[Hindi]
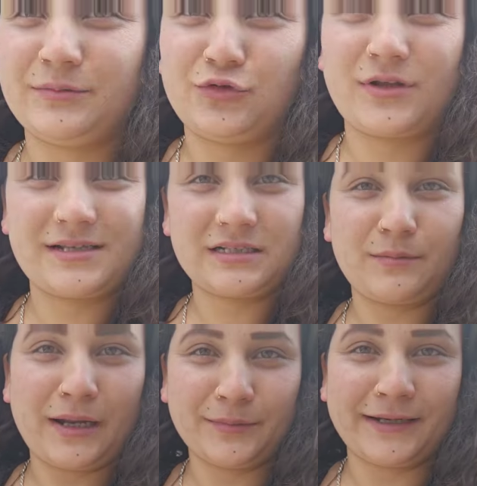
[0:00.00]
अब थोड़ा सा
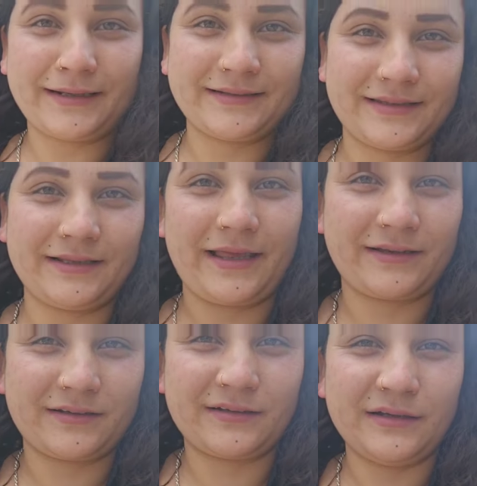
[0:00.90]
सामान वगैरह लेते हैं
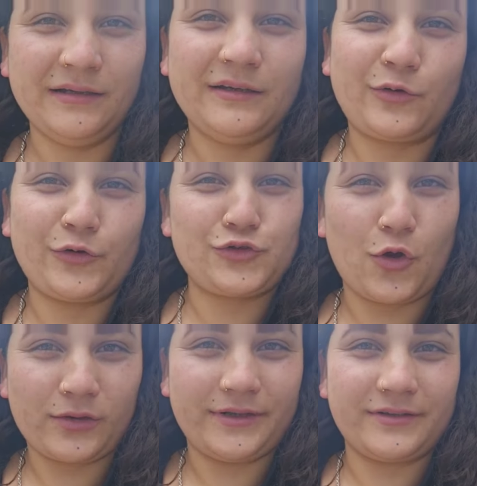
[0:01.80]
लाइक कोई
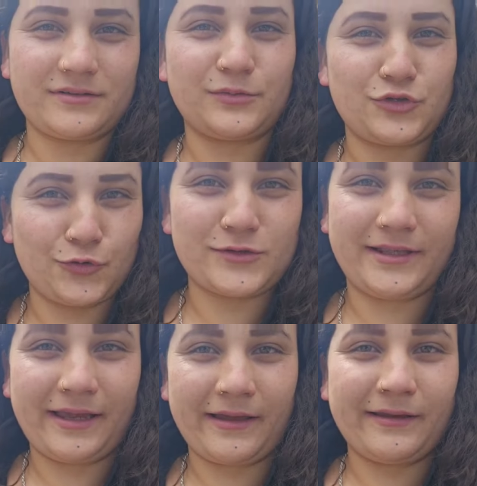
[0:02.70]
चॉकलेट जूस
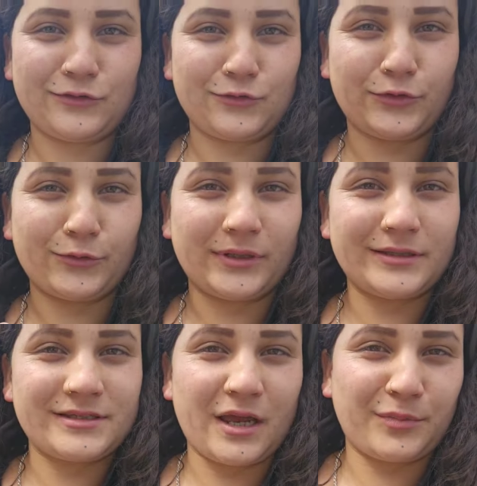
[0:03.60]
लिया है तो क्योंकि
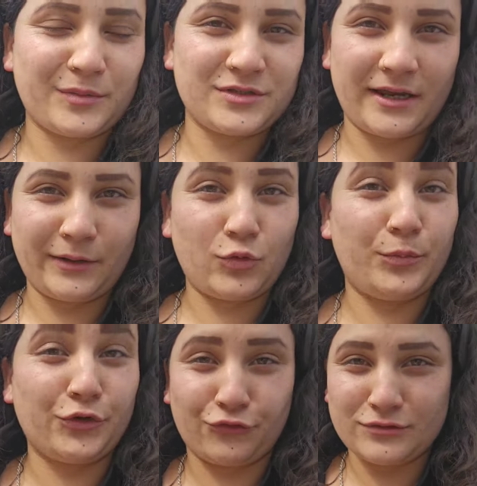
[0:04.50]
जहाँ पर हम जा रहे हैं वो
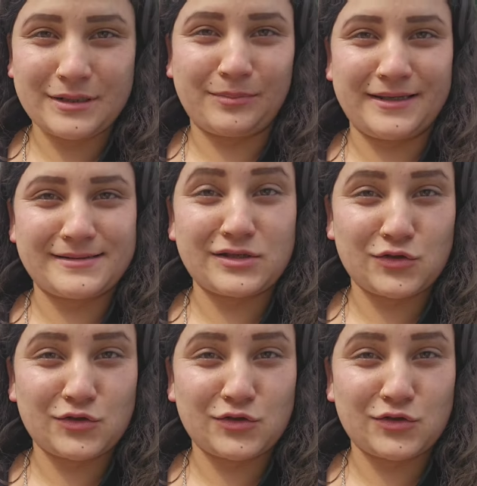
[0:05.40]
ब्यूटीफुल सा प्लेस है